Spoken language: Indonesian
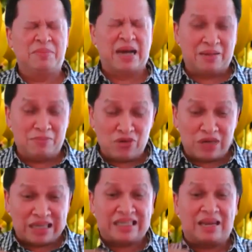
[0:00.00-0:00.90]
Semak,
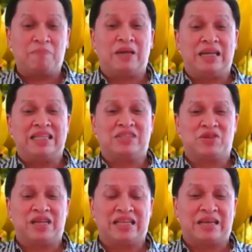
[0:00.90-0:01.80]
bukan saya
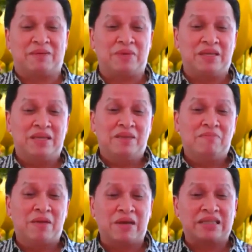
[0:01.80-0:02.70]
pelit saudara, tapi
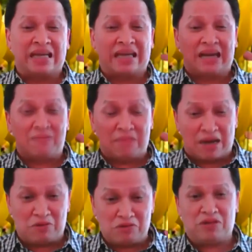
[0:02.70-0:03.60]
memang saya nggak
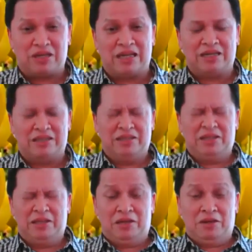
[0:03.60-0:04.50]
mau saudara,
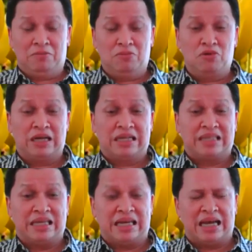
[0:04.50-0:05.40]

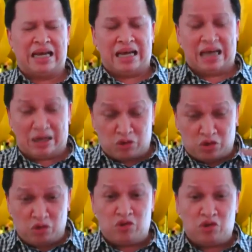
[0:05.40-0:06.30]
bukan saya
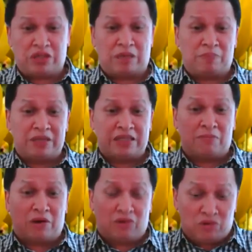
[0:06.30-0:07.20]
harus jujur, tapi
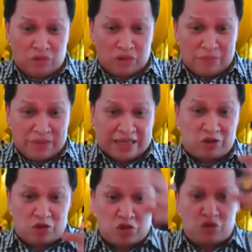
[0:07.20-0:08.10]
saya mau juga
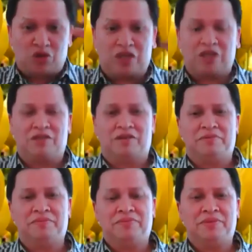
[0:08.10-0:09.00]
mereka itu jujur gitu
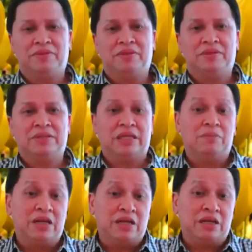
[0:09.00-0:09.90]
loh.
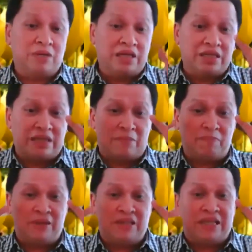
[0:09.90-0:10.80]
Jadi benar-benar
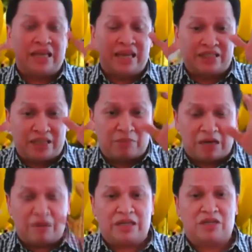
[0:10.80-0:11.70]
sampai jadi ekstrim
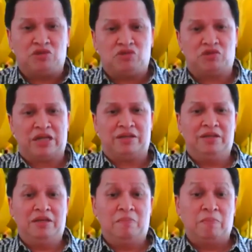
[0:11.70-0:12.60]
dalam hal kejujuran.
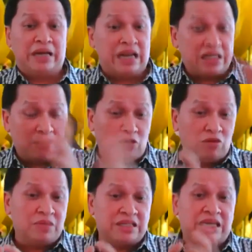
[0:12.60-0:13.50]
Padahal
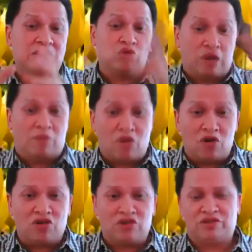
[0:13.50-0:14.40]
sebelumnya saya suka
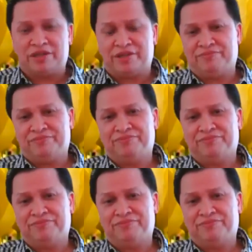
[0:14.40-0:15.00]
bohong saudara.